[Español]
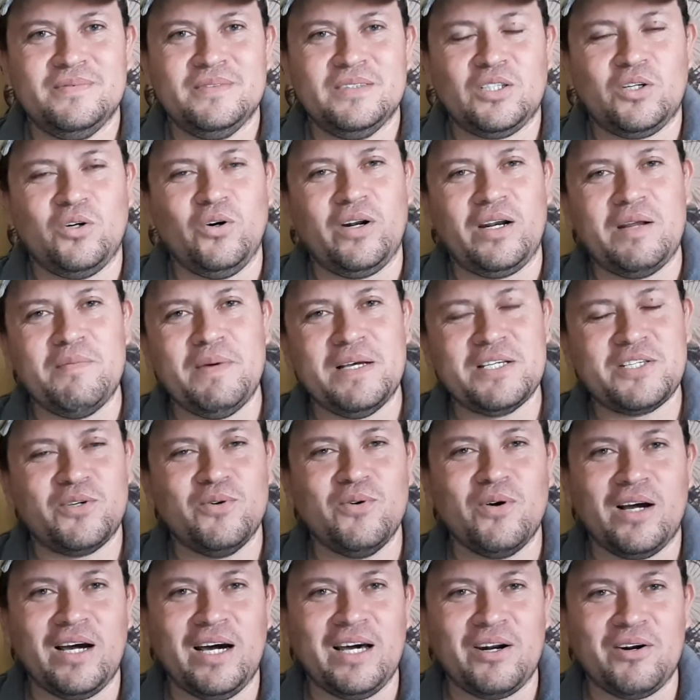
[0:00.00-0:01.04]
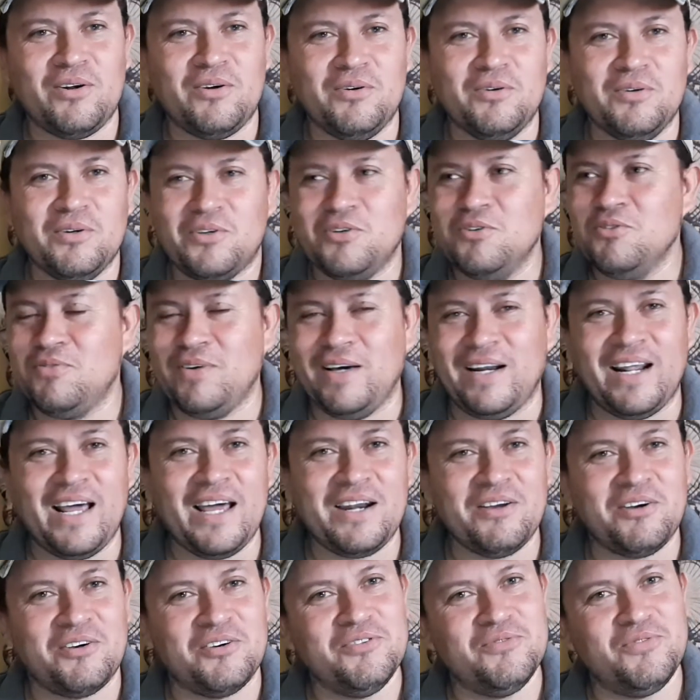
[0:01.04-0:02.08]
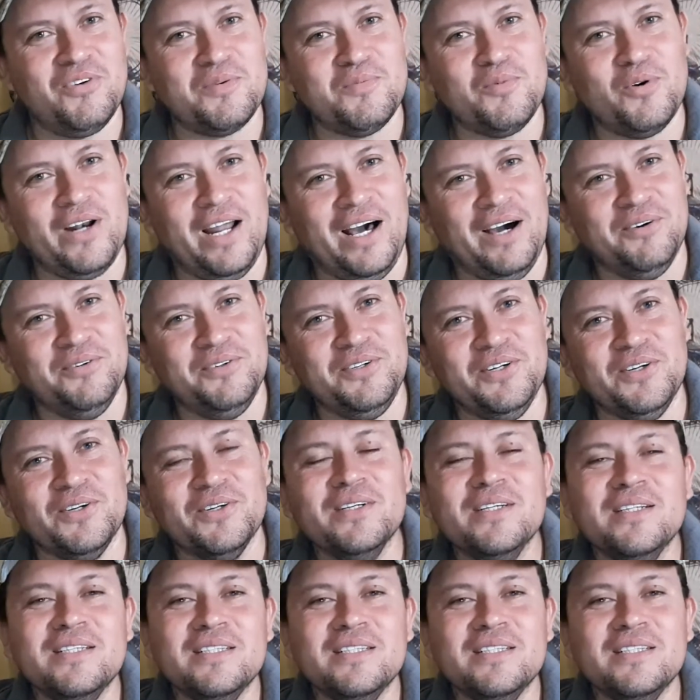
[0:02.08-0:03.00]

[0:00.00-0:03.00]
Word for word: corre más que un carro, que un Ferrari, que un Fórmula 1.